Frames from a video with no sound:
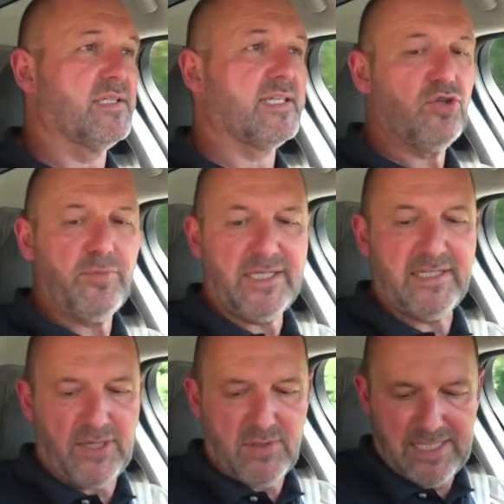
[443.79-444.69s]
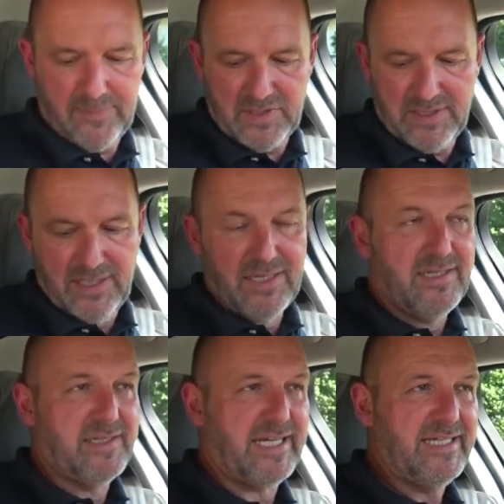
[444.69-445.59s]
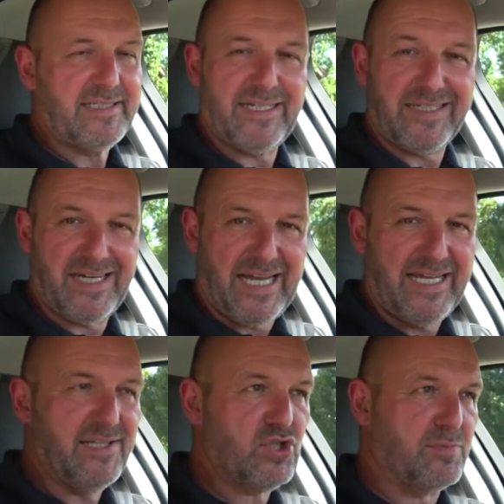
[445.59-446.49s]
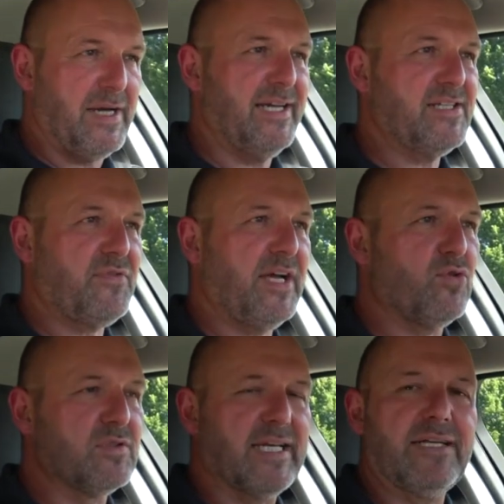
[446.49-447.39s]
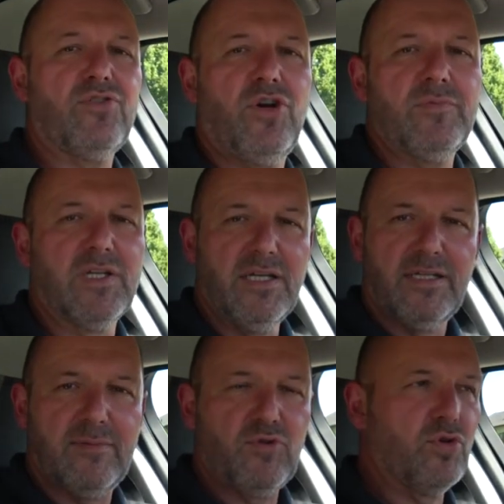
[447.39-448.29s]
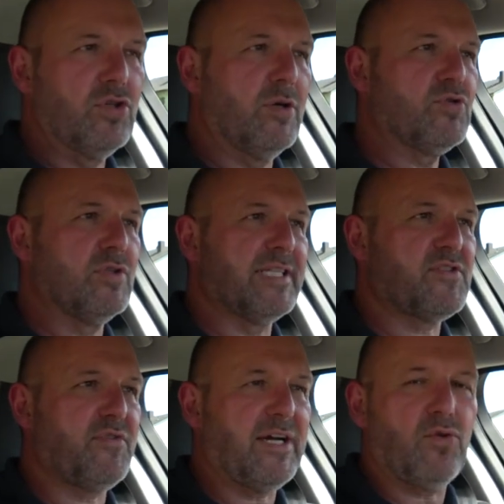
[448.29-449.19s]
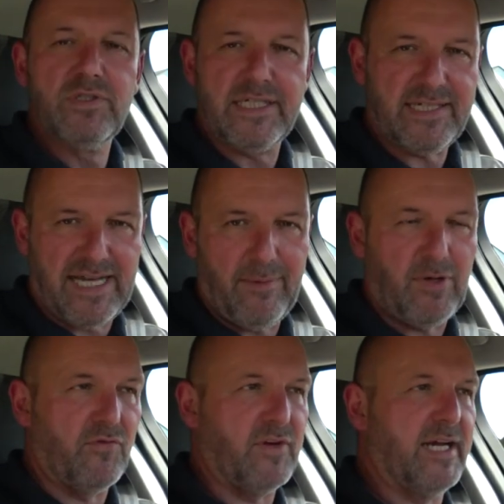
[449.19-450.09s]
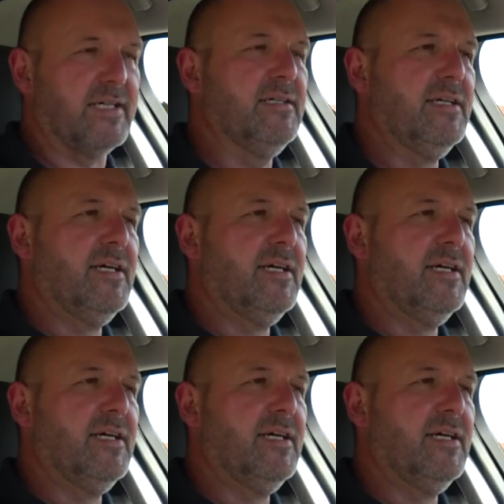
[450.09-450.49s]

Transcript: Darüber hinaus habe ich dahinter ein kleines, schmales Fach und dann kommt im Grunde genommen schon das Fach unter der Armauflage